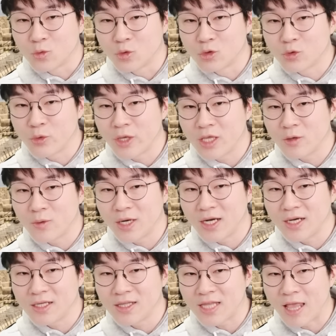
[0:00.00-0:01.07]

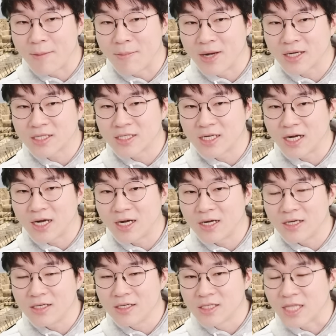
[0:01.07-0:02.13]
노르웨이와
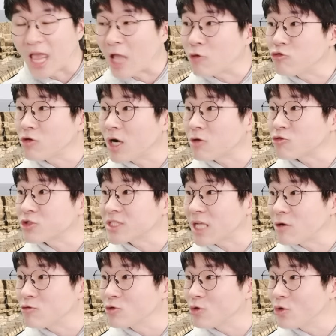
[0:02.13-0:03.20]
덴마크가 대구 갖고
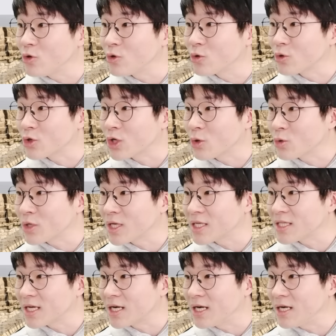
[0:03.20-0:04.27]
싸우고 요렇게 요렇게
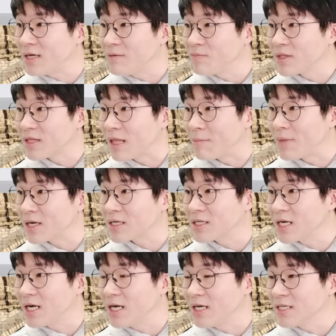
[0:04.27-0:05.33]
하다가
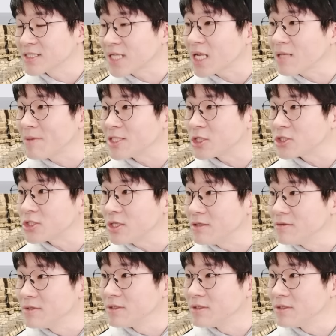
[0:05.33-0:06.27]
덴마크가 사기 맞았죠.